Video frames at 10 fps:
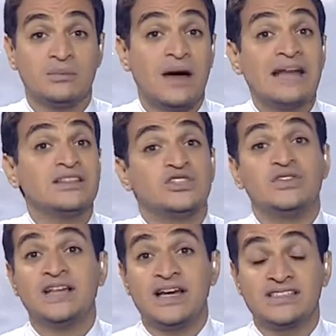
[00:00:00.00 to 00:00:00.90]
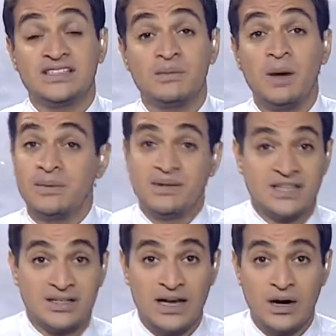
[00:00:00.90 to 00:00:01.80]
محدش فينا ينسى المامي
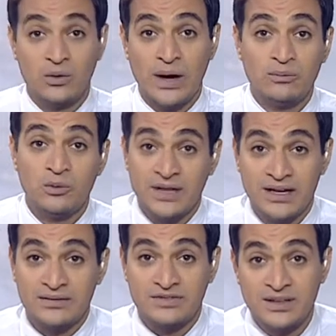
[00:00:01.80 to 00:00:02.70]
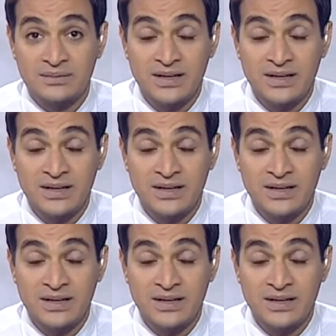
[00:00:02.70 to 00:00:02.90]
مثلا أو المومياء الفيلم